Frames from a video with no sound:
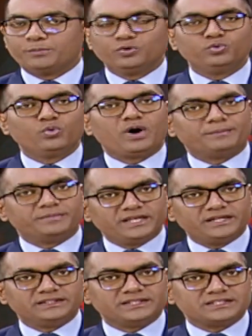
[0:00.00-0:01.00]
পণ্য
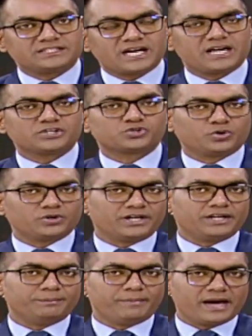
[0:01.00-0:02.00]
আমদানিতে চার
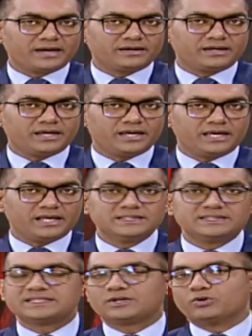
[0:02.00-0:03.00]
সরকারি ব্যাংককে
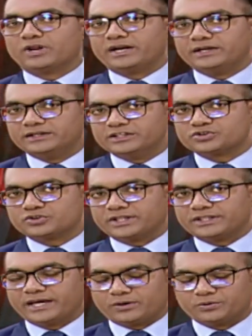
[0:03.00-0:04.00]
এলসি খোলার
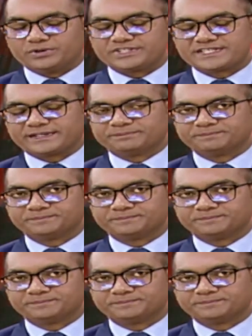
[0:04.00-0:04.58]
নির্দেশনা দেওয়া হয়েছে